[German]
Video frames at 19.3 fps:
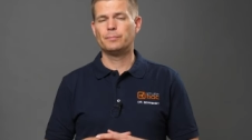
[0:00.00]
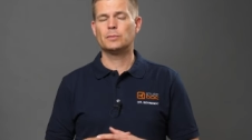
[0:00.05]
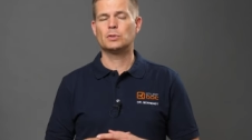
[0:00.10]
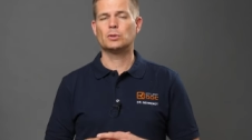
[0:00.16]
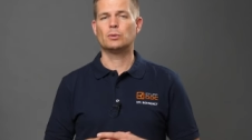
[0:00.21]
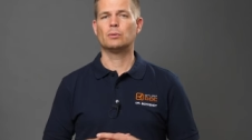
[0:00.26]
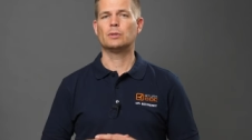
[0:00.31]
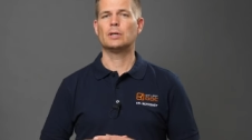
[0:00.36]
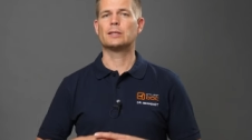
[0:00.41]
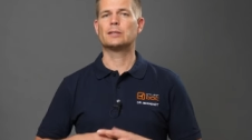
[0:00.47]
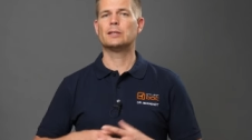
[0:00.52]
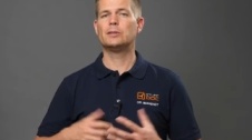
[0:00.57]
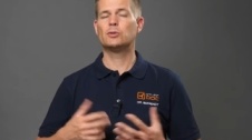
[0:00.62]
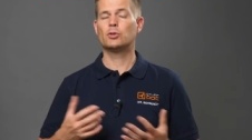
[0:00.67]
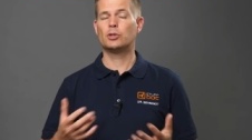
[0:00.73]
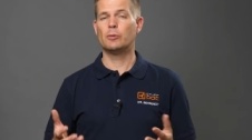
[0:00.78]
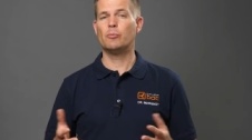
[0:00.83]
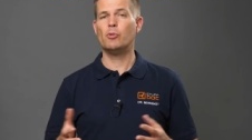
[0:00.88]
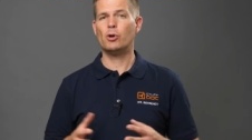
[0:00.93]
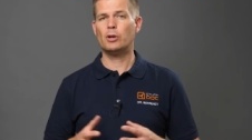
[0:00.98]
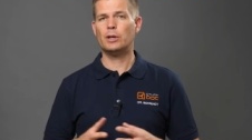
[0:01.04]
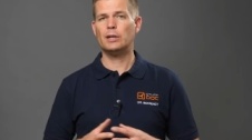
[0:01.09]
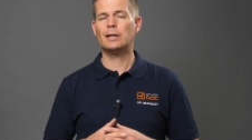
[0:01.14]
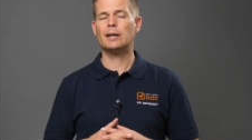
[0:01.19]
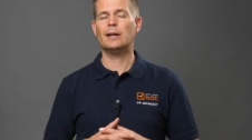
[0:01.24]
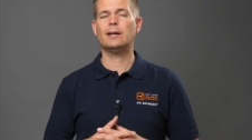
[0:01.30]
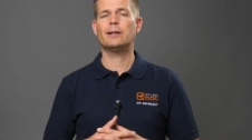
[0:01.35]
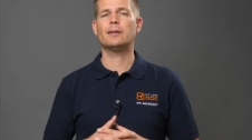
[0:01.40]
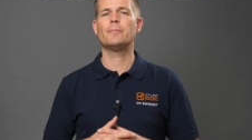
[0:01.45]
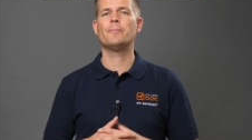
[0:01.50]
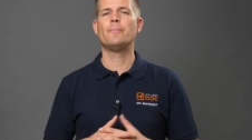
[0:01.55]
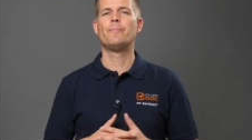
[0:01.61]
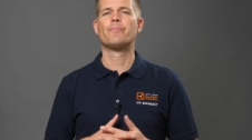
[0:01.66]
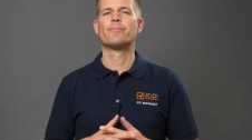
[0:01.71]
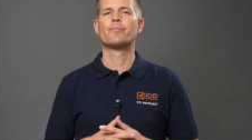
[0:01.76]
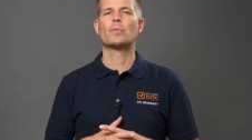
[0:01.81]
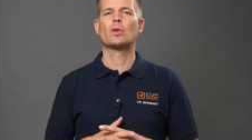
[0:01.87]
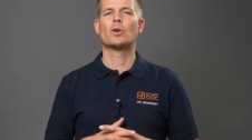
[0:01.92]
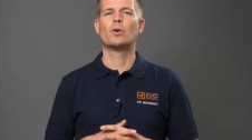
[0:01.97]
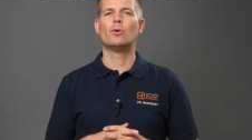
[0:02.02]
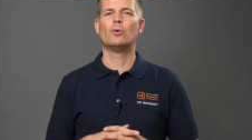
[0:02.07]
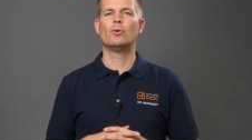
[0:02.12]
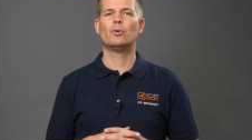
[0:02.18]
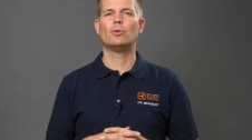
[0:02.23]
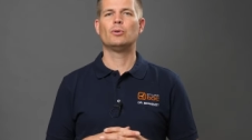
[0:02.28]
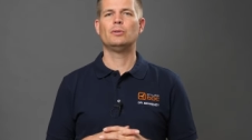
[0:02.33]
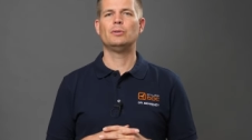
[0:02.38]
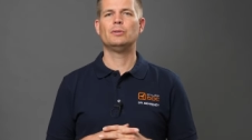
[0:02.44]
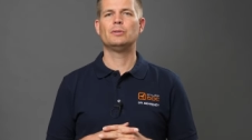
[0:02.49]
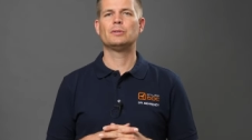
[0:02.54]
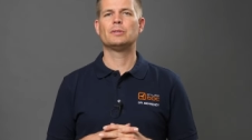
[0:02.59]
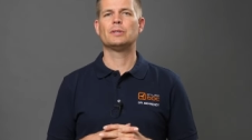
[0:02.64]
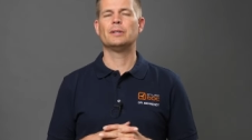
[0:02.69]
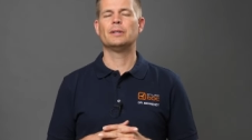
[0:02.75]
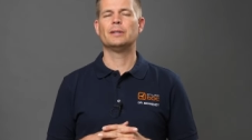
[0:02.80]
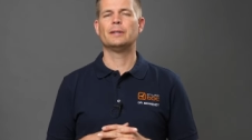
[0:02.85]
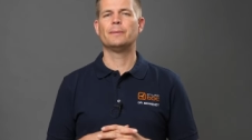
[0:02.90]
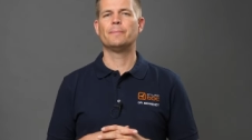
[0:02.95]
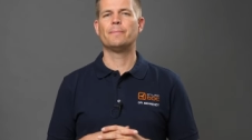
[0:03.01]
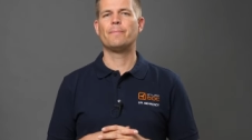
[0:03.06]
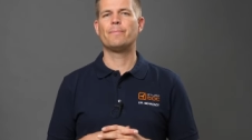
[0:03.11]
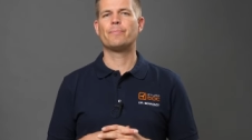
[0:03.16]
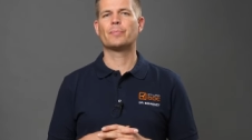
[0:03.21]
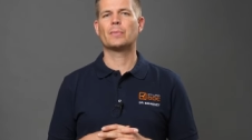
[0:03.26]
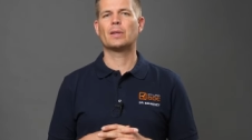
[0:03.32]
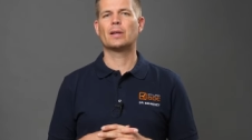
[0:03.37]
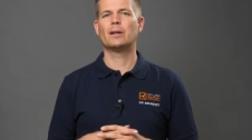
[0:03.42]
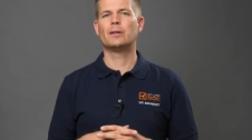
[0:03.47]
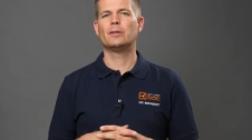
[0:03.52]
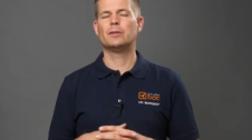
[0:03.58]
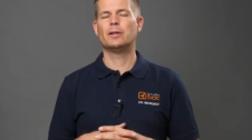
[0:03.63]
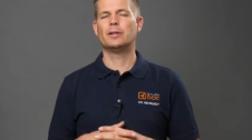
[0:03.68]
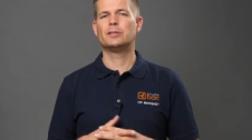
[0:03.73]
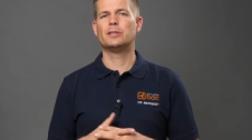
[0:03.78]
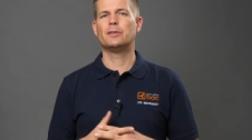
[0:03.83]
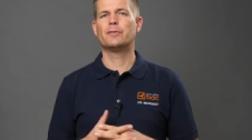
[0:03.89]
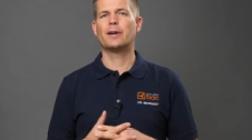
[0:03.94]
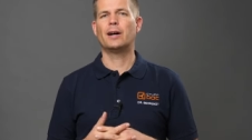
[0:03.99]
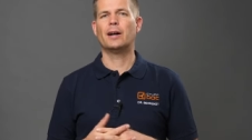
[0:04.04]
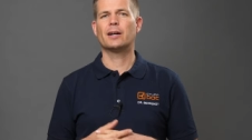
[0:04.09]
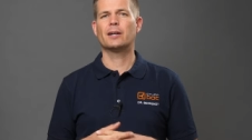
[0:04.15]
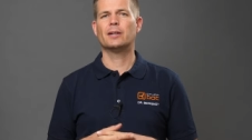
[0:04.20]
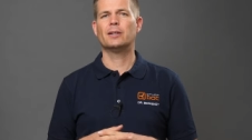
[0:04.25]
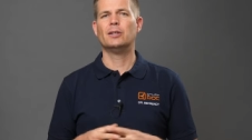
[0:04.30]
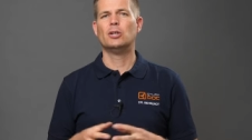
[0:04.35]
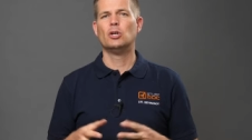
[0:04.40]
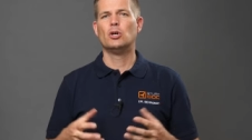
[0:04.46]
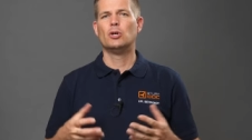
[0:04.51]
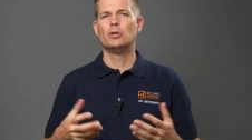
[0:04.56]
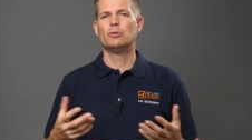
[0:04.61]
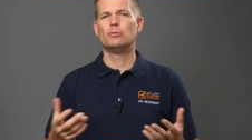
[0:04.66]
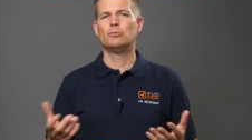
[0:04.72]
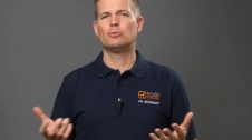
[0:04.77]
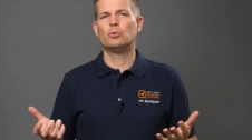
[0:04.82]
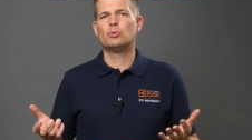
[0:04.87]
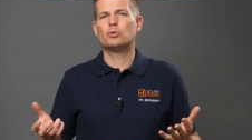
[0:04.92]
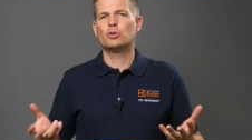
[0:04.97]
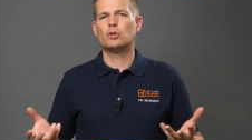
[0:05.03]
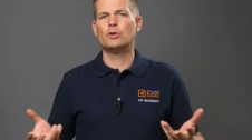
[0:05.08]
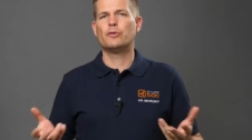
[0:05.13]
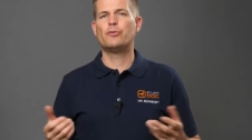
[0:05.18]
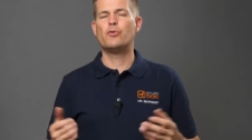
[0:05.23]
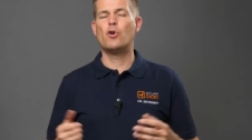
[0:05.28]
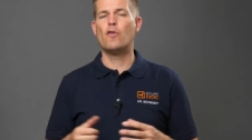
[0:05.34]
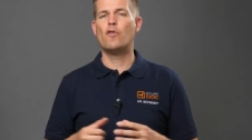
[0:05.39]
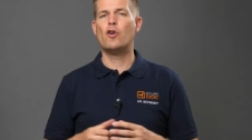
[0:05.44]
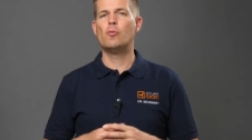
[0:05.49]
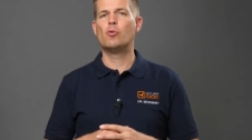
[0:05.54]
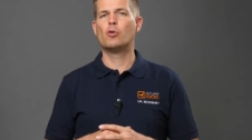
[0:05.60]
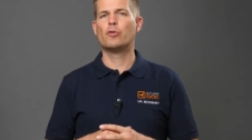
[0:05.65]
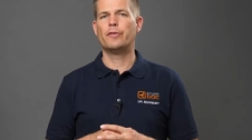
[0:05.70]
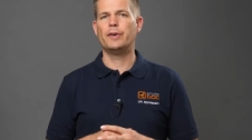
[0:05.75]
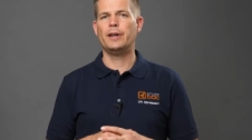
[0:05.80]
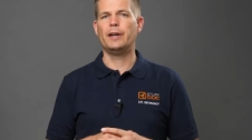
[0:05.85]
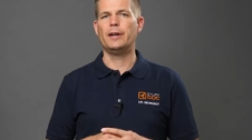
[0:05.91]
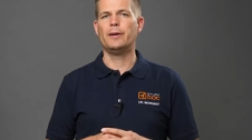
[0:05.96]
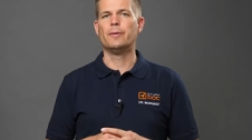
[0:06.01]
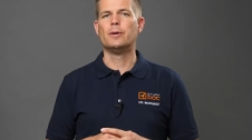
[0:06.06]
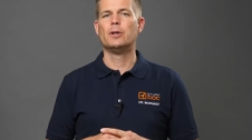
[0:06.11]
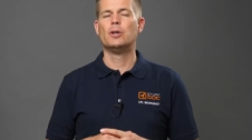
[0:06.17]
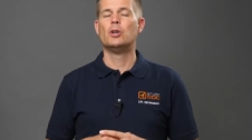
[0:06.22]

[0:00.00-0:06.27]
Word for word: So, das sind so die Möglichkeiten. Und ähm, dann ist die Frage, tut so eine Vorwölbung weh?